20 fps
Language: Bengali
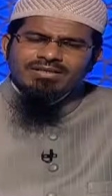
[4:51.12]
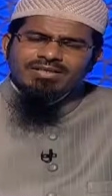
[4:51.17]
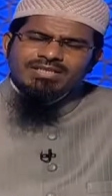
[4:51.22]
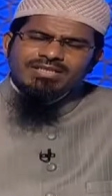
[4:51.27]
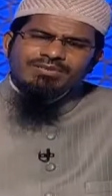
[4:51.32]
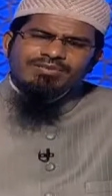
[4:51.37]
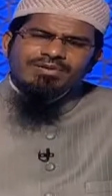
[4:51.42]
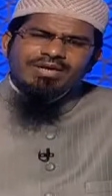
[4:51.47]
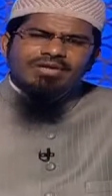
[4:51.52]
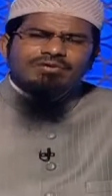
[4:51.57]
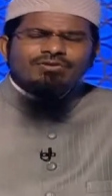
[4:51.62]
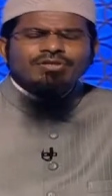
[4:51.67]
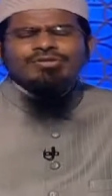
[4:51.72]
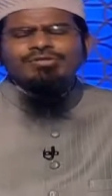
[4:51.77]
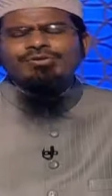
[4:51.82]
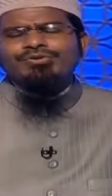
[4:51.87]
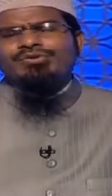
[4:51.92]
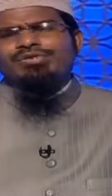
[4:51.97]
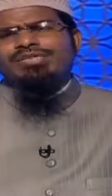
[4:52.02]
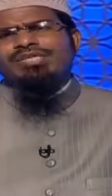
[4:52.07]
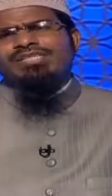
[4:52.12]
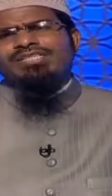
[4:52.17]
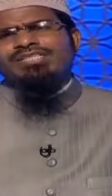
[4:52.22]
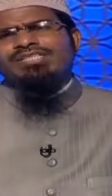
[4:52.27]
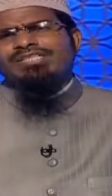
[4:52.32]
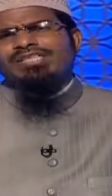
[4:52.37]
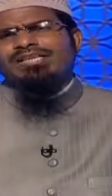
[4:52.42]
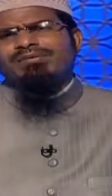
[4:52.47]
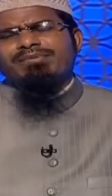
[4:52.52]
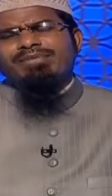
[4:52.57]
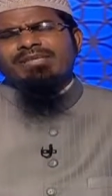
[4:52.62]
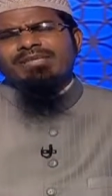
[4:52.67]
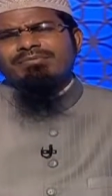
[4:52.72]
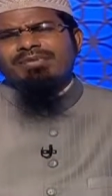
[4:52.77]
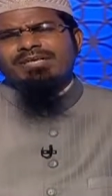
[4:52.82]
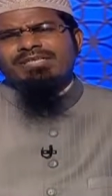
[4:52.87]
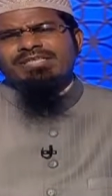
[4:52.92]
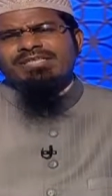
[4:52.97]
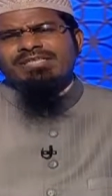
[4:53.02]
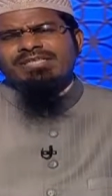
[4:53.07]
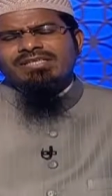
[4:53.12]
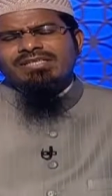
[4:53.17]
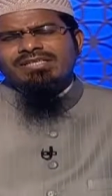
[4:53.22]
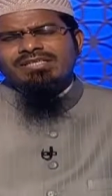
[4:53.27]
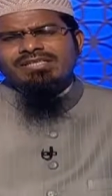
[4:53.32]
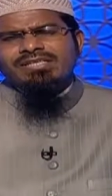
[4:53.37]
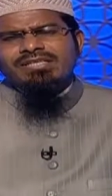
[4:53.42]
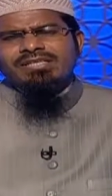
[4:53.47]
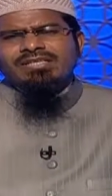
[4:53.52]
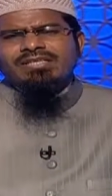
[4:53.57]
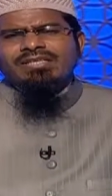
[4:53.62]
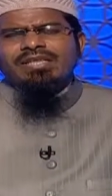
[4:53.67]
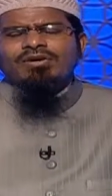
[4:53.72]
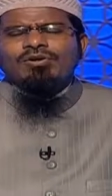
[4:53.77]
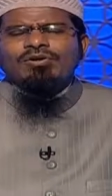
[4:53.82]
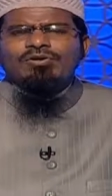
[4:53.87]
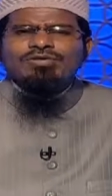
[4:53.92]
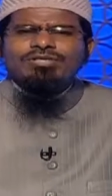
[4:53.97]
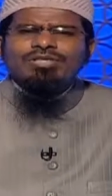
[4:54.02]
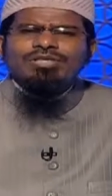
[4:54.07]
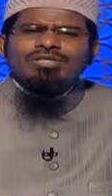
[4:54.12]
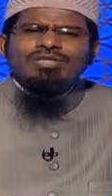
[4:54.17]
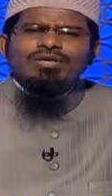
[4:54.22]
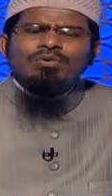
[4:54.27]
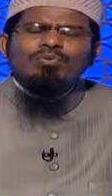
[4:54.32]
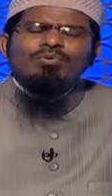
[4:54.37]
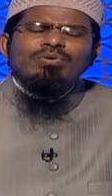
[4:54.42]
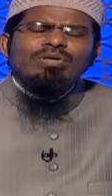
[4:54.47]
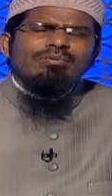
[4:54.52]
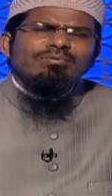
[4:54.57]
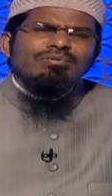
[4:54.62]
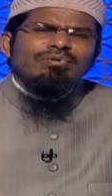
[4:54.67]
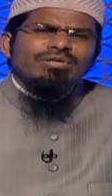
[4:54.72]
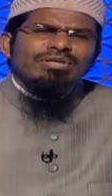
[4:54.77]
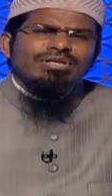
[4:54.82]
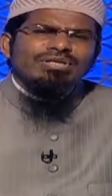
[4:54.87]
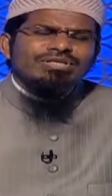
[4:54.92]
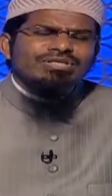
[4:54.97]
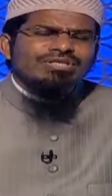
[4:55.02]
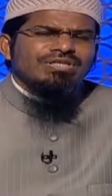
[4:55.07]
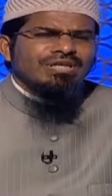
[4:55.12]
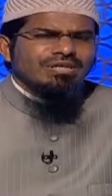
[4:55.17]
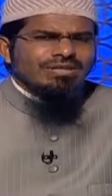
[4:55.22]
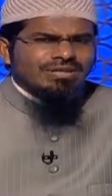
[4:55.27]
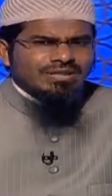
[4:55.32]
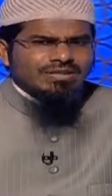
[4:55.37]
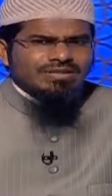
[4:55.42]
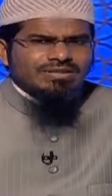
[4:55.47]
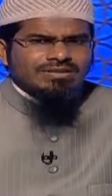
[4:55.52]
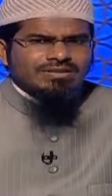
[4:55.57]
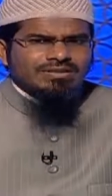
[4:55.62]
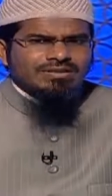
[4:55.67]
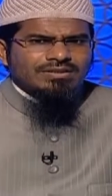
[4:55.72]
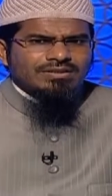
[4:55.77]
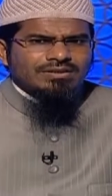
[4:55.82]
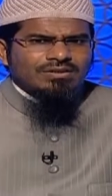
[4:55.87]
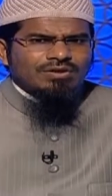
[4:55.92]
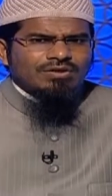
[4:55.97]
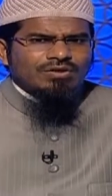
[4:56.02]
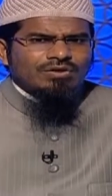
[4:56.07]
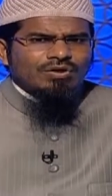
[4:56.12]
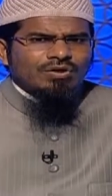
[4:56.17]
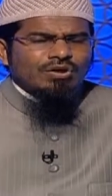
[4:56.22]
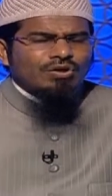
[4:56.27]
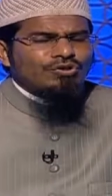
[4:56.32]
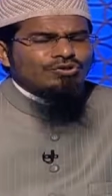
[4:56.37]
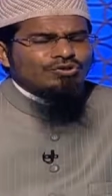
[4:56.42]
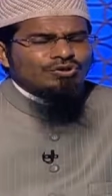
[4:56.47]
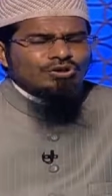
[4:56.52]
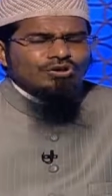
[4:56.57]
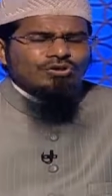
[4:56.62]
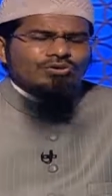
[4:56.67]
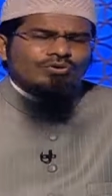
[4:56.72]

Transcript: এটাও একই সূত্রে এসেছে আমাদের মাঝে তাহলে সেই ইয়াহুদ এবং খ্রিস্টানদের অনুসরণ